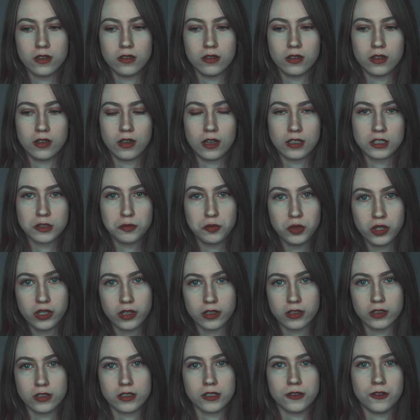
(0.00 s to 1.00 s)
а,
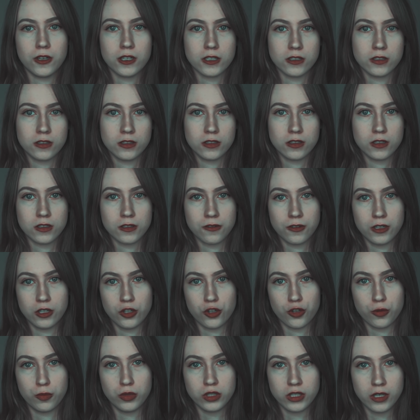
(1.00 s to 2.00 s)
аспекты, связанные со
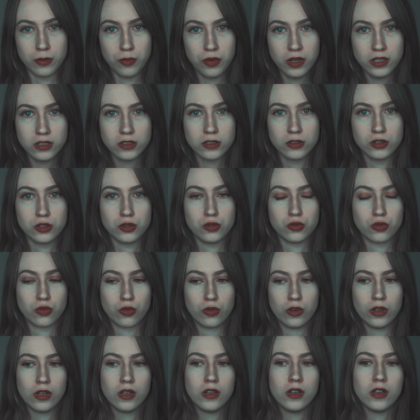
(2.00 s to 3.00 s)
своей же
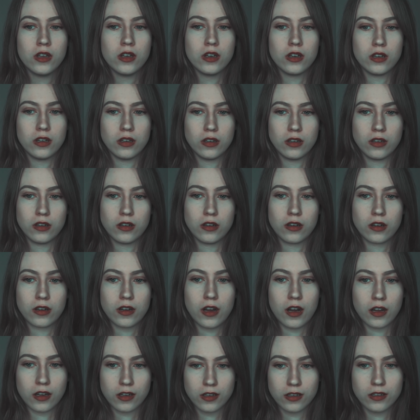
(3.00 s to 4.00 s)
безопасностью, а,
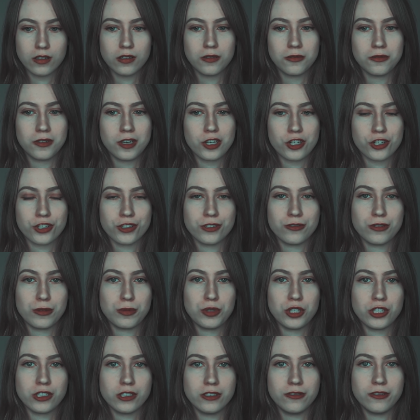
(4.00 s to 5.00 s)
как важно
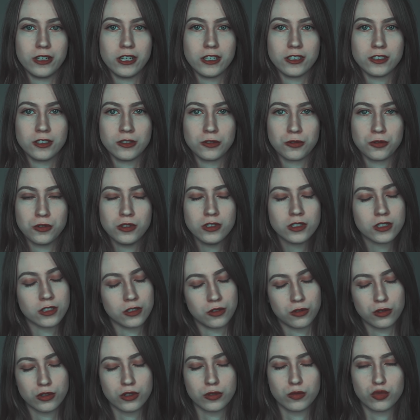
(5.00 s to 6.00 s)
вообще доверять
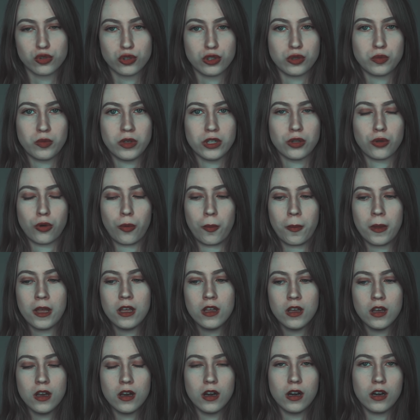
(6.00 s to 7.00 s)
интуиции, но это будет потом.
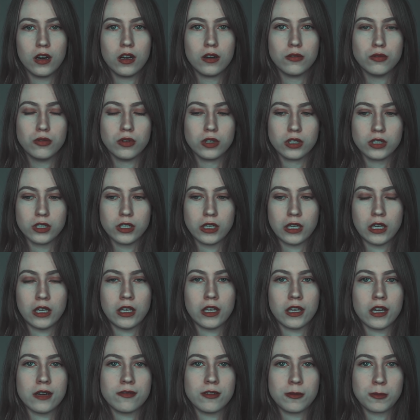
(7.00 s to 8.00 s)
Вот. И
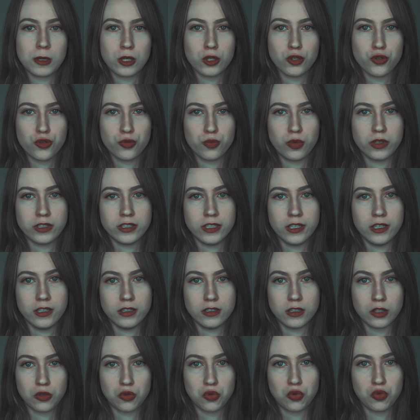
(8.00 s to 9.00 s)
я вам хочу
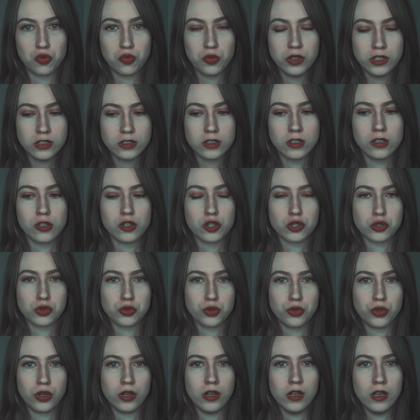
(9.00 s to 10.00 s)
посеять такую мысль,
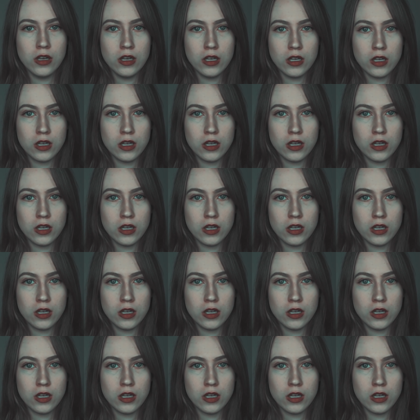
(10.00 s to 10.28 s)
что